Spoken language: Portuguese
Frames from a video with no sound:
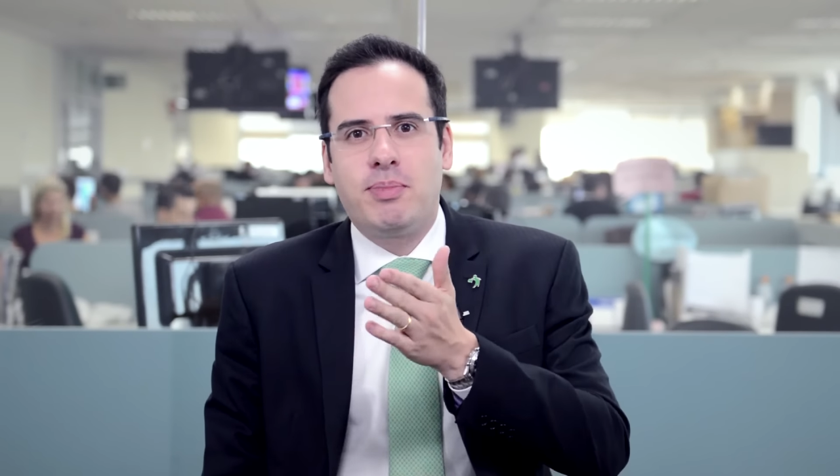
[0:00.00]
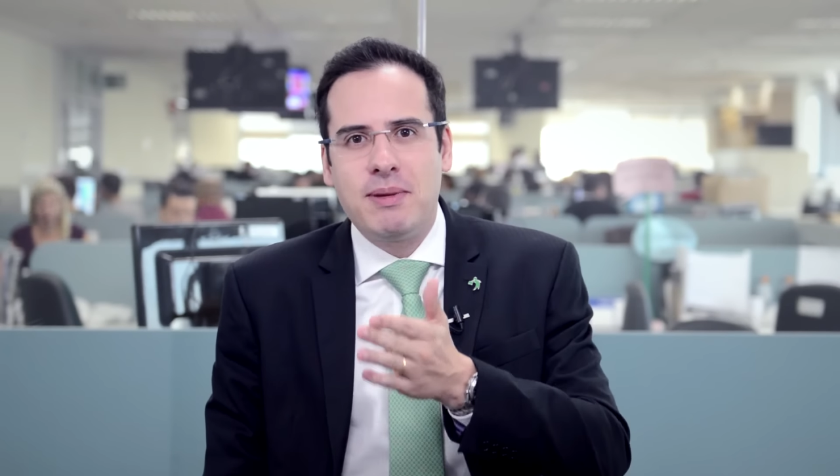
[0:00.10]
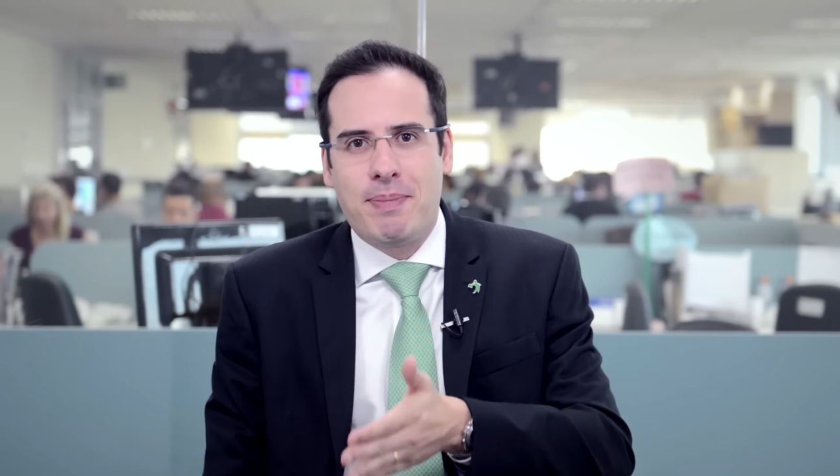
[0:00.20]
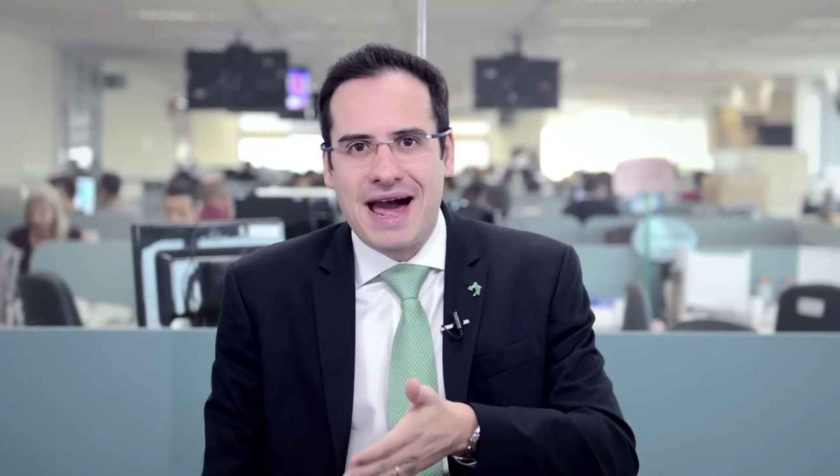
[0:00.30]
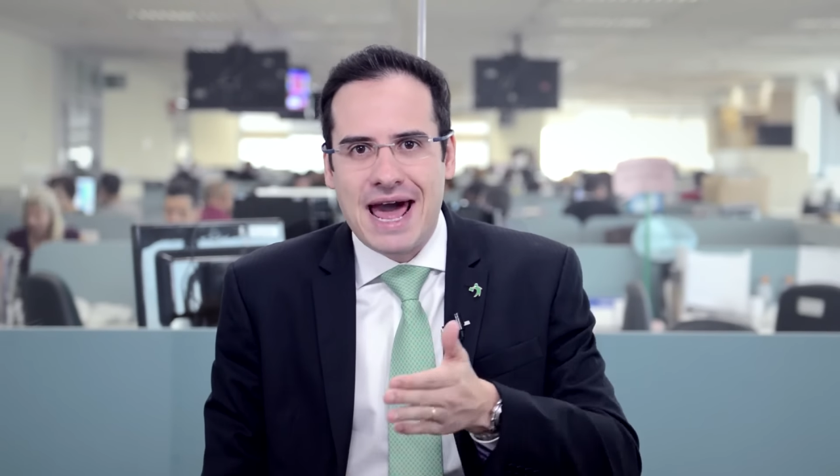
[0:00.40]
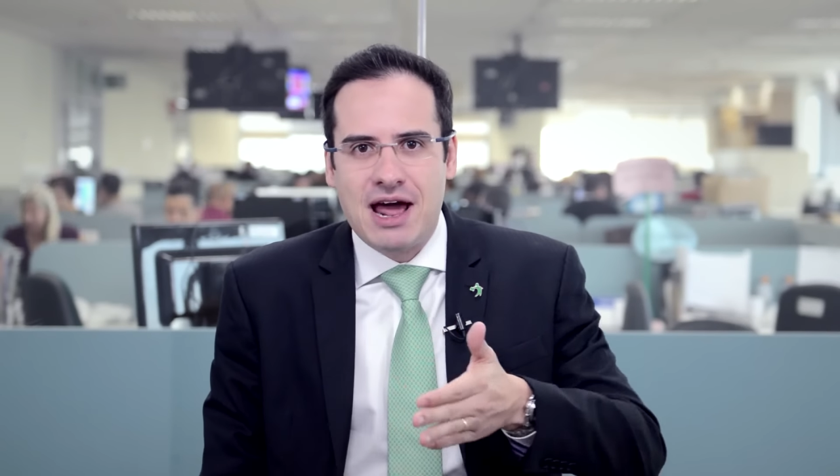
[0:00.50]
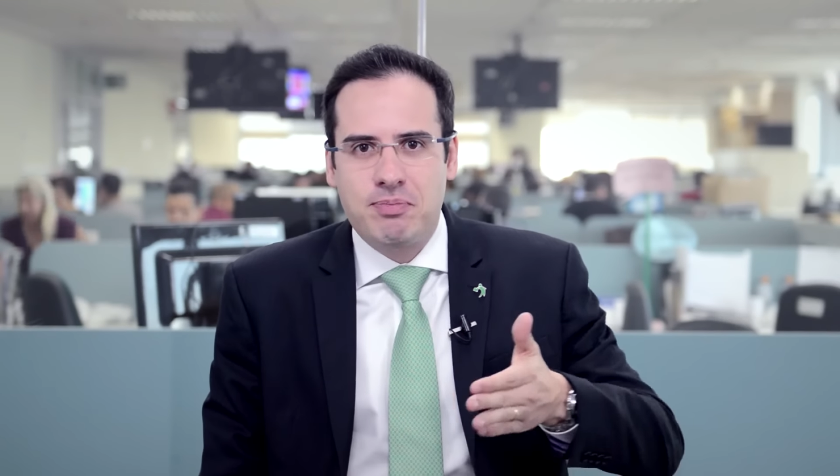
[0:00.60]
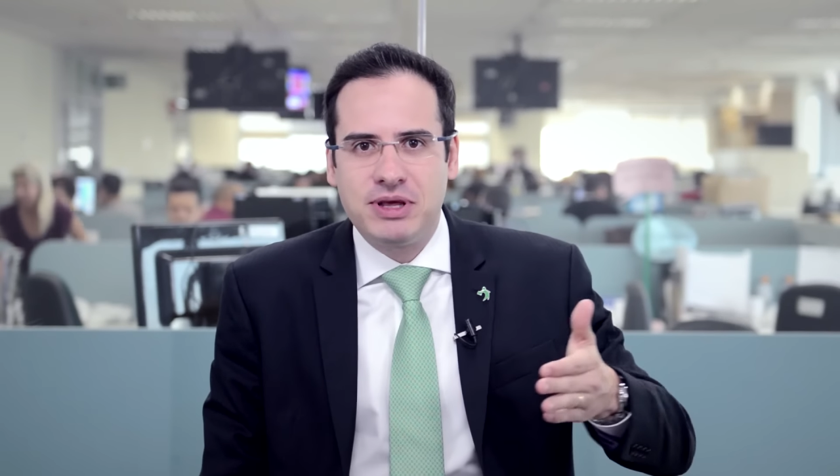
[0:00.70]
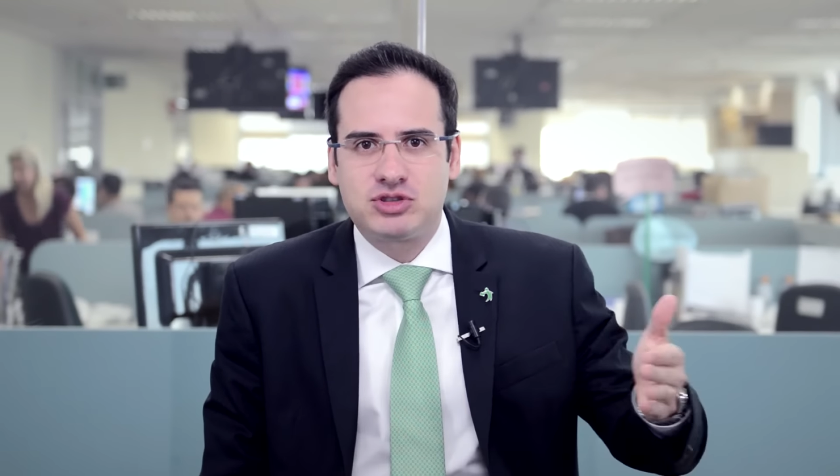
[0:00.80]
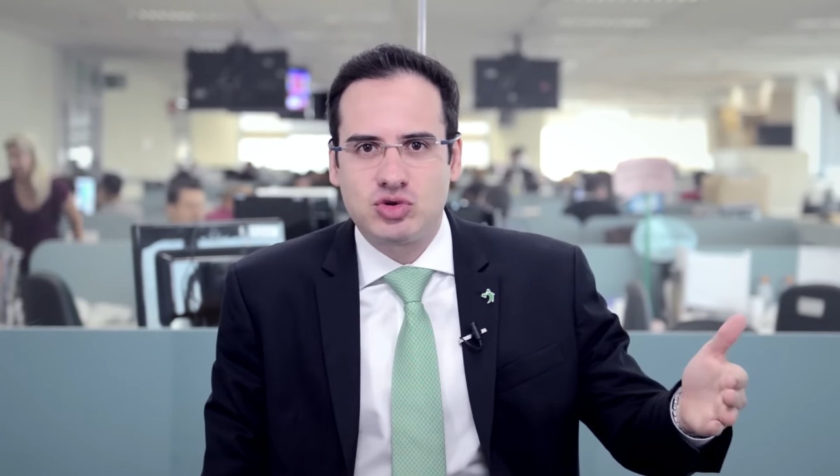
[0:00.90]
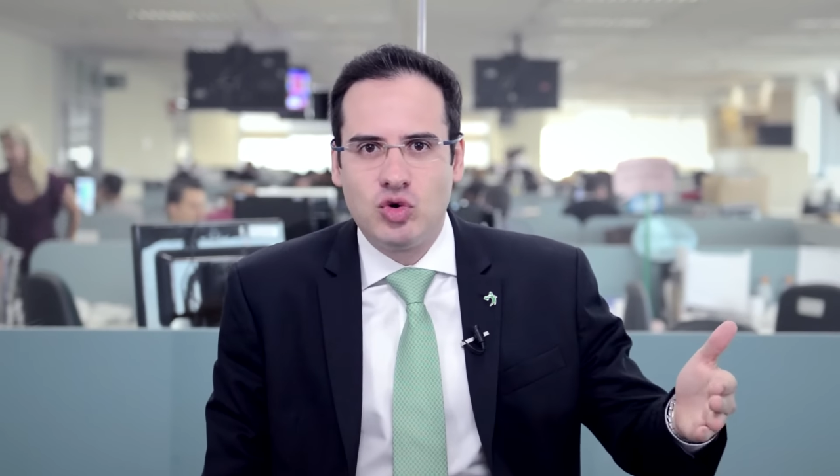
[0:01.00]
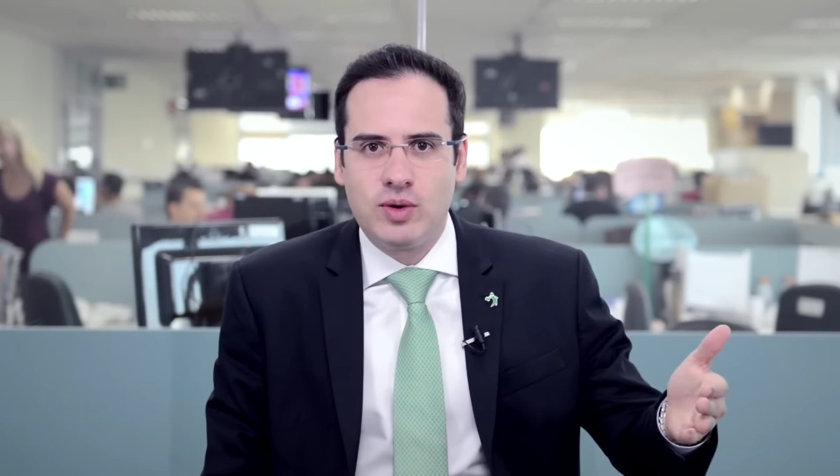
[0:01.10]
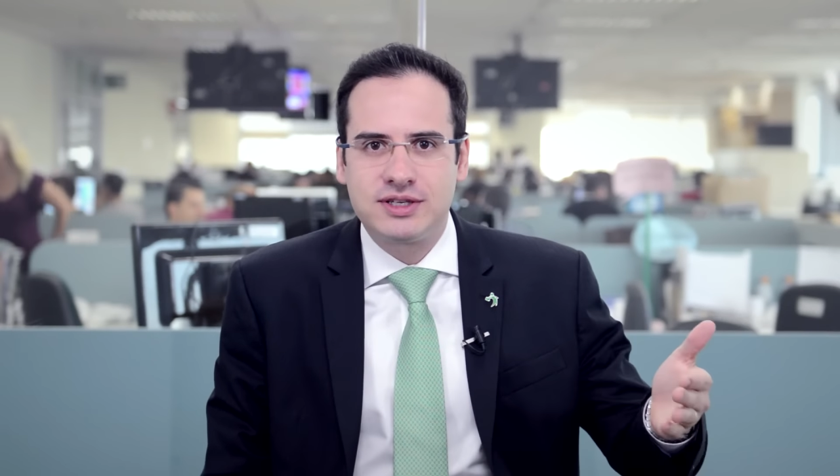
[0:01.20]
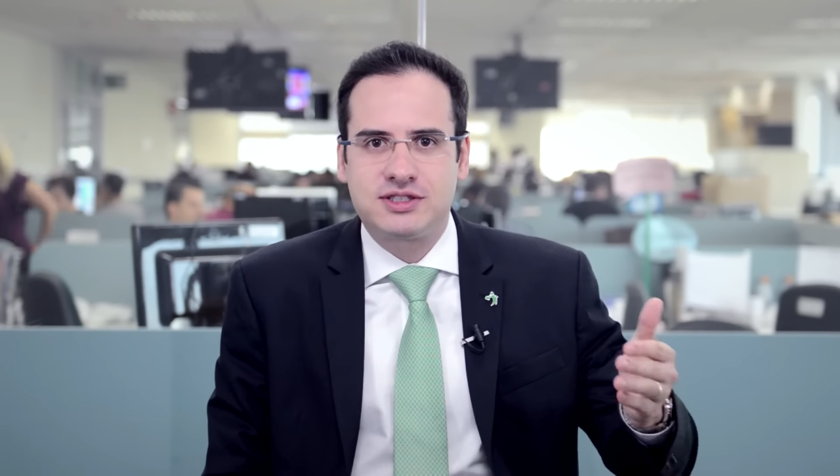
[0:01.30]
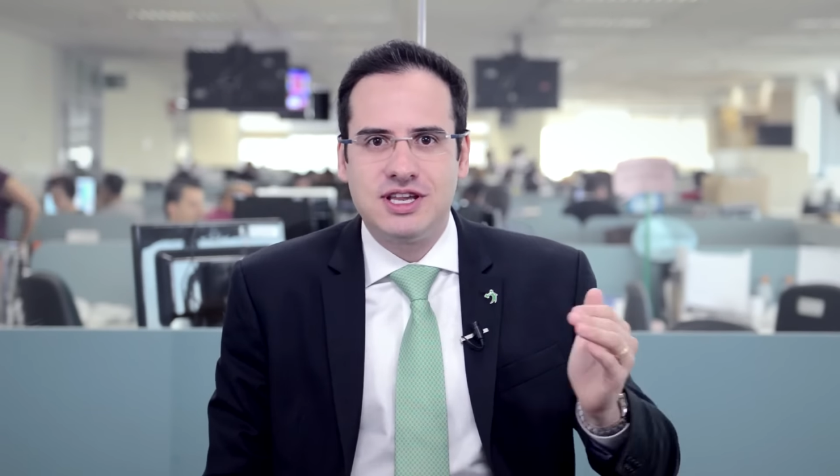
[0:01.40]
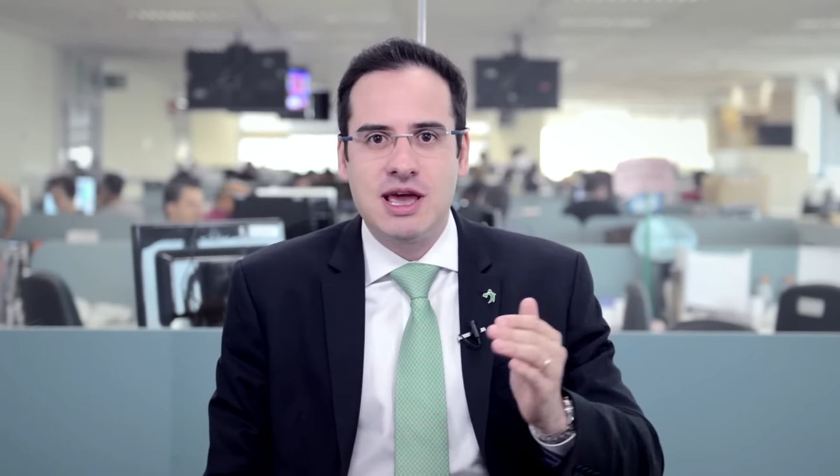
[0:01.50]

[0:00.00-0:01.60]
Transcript: preparar pessoas